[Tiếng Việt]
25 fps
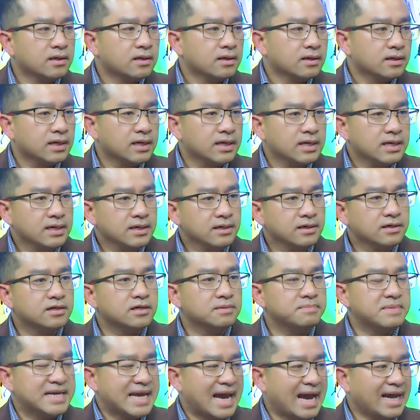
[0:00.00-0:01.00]
Cái
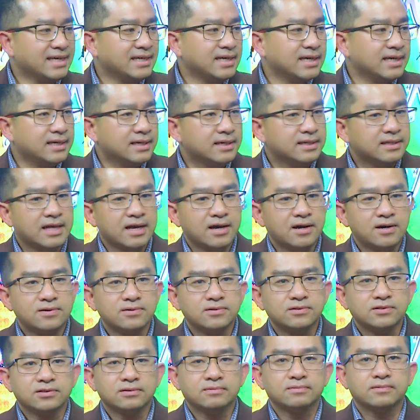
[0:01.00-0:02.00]
người bị ái kỷ
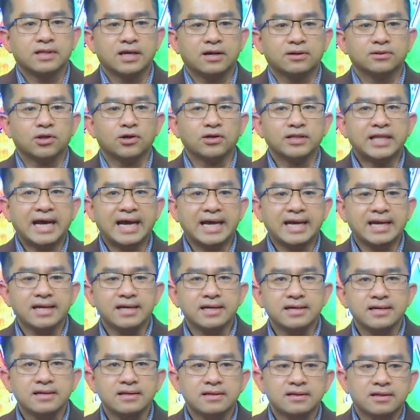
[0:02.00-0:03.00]
theo tôi
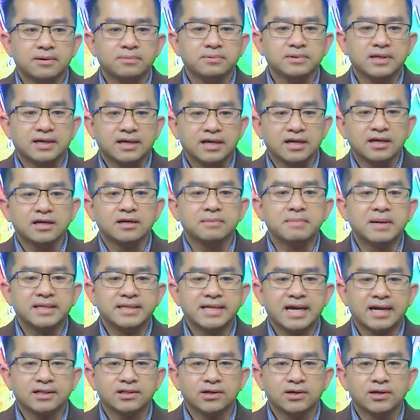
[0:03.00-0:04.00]
thấy trong những cái người
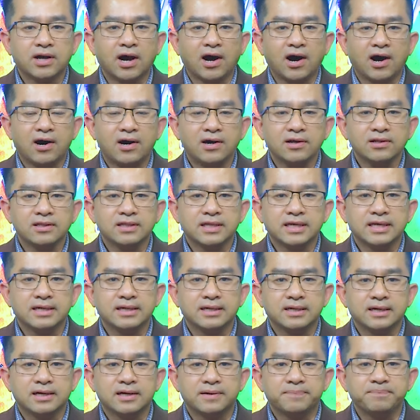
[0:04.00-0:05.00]
bệnh nhân tôi có
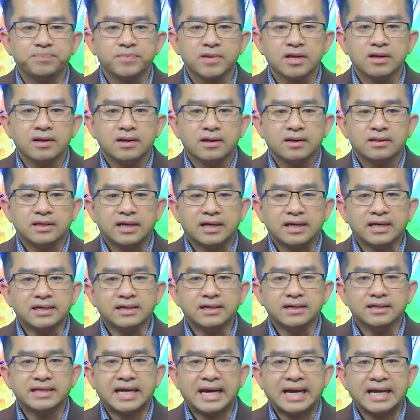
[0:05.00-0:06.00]
thì những
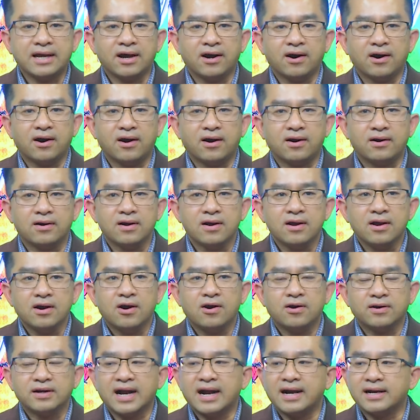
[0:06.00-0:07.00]
người này họ
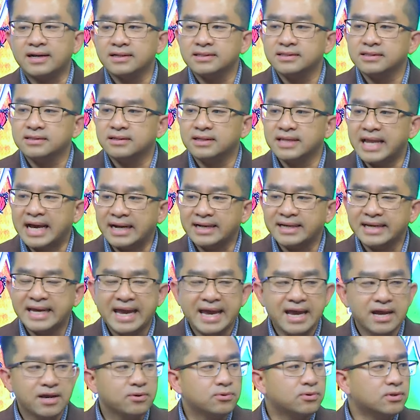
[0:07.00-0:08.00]
cần cái sự lắng
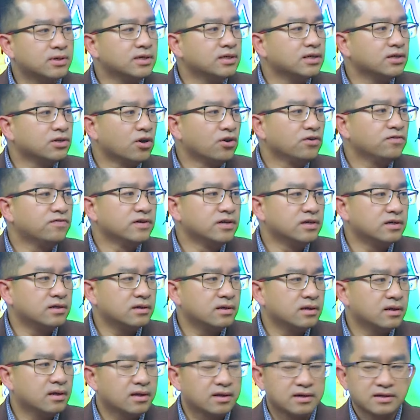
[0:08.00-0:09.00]
nghe của người đối
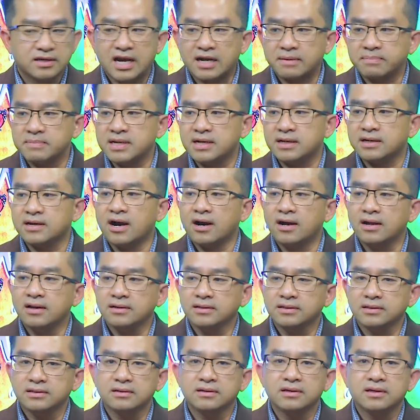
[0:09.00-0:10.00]
phương, đặc biệt đó
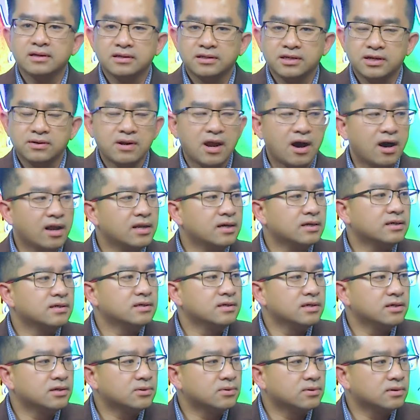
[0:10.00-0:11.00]
nếu đó là
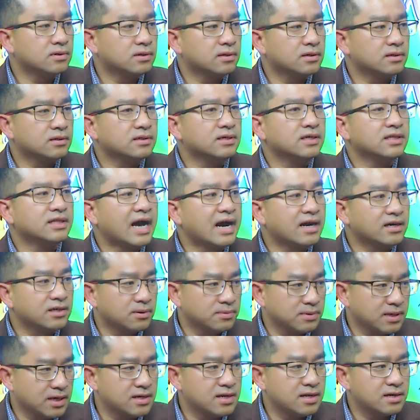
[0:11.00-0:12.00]
người thân
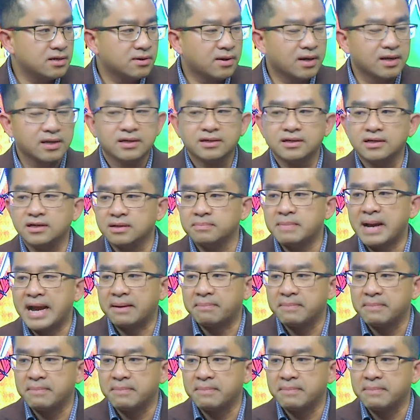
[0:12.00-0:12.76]
trong gia đình hoặc là người bạn